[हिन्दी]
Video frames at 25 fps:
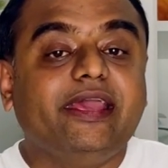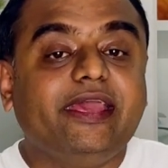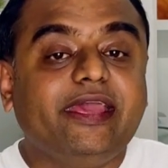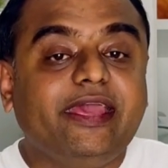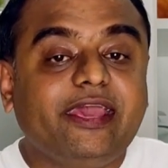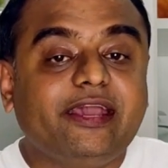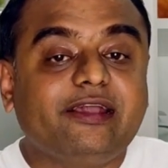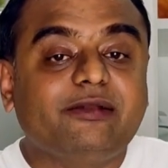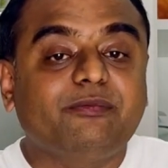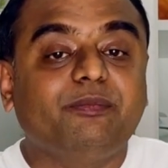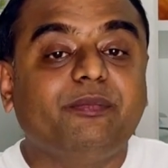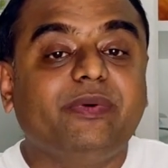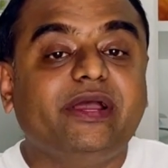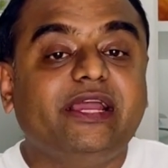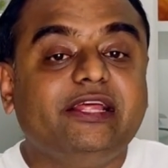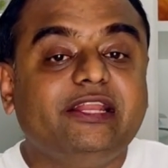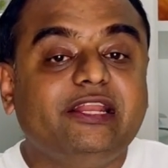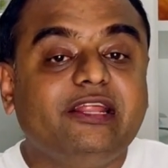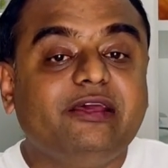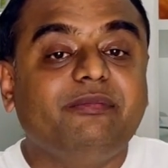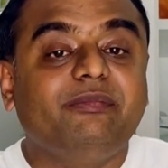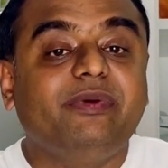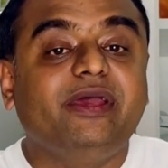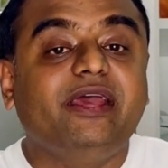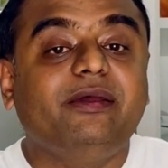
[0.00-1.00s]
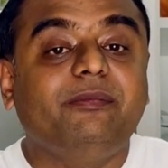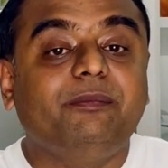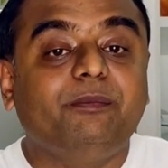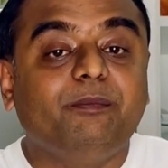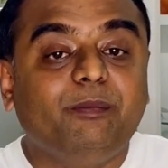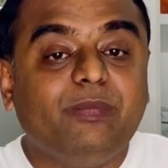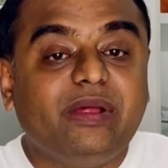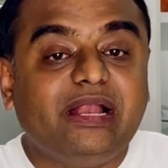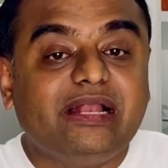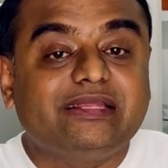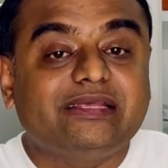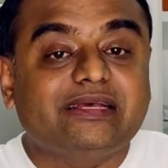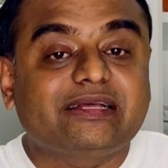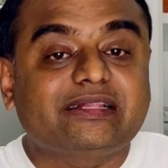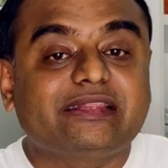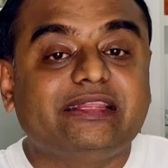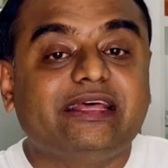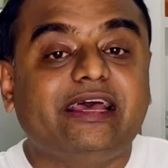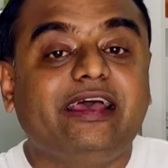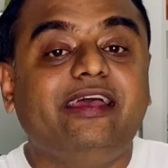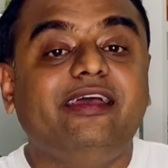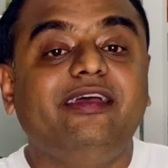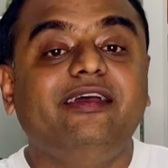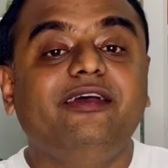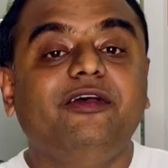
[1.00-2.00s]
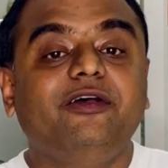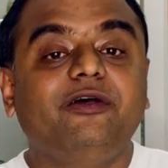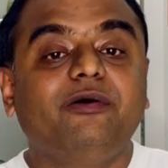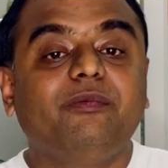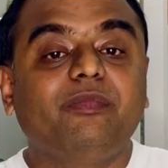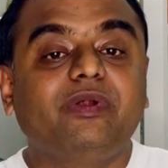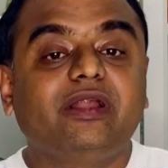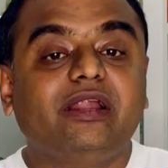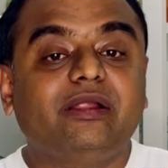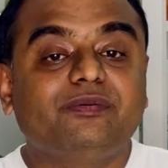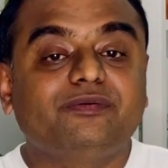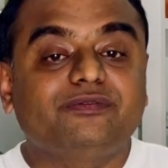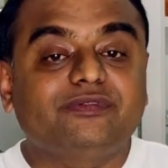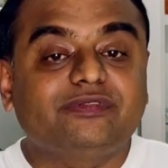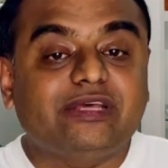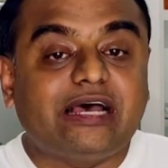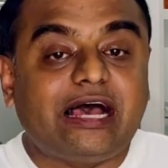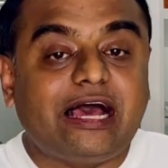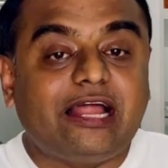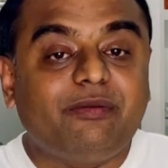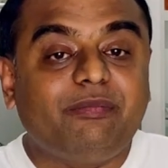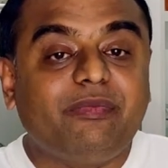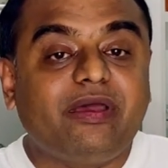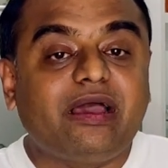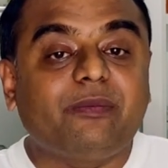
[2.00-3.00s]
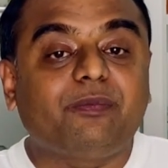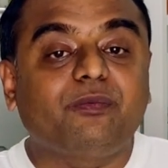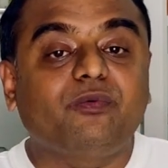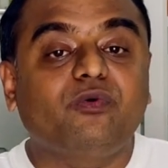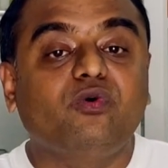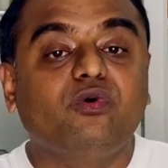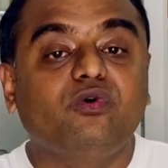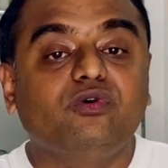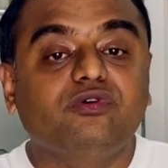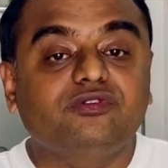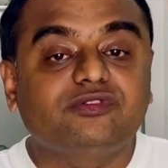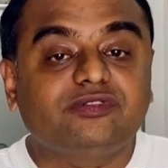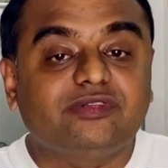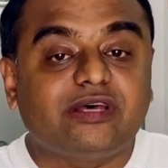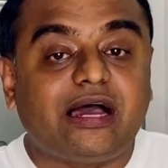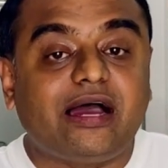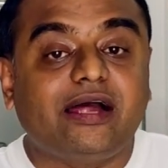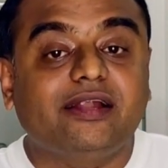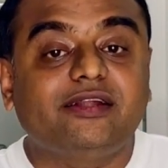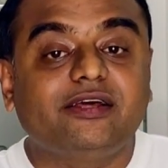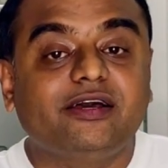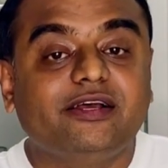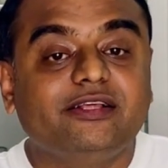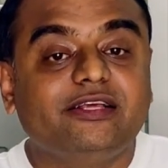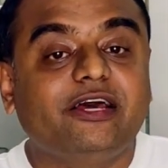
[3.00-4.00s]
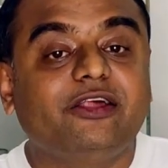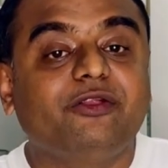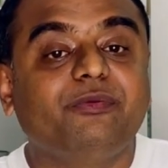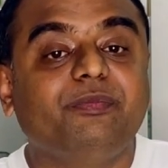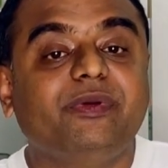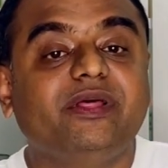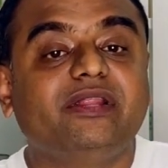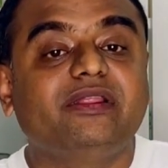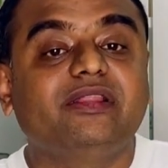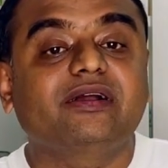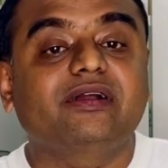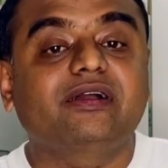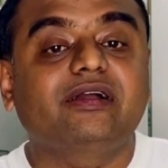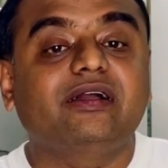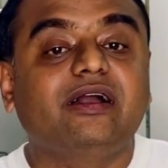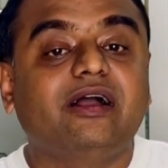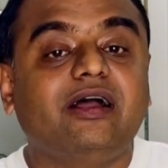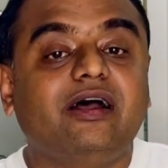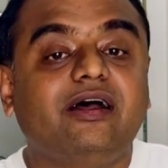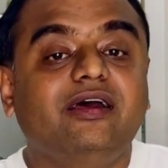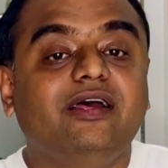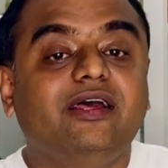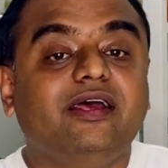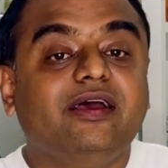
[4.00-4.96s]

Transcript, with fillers: एक महीने में मिल सकता है मतलब साल में आपको साठ हजार रुपए तक का